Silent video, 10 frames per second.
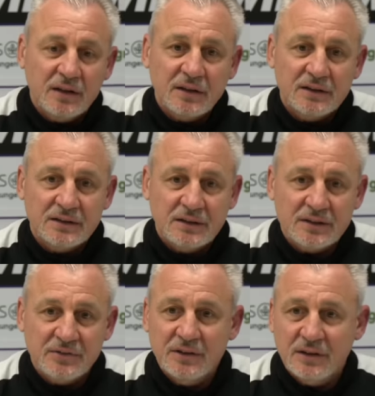dass,
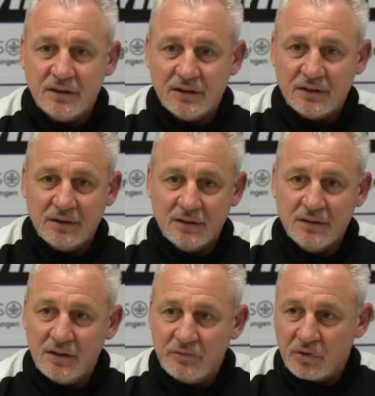dass wir äh,
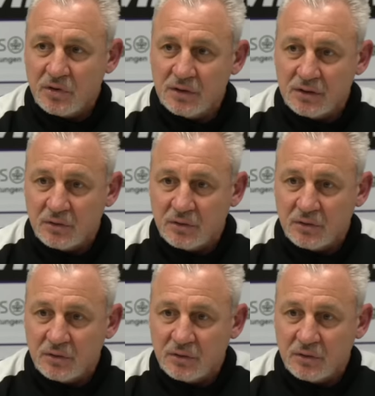nicht wollen.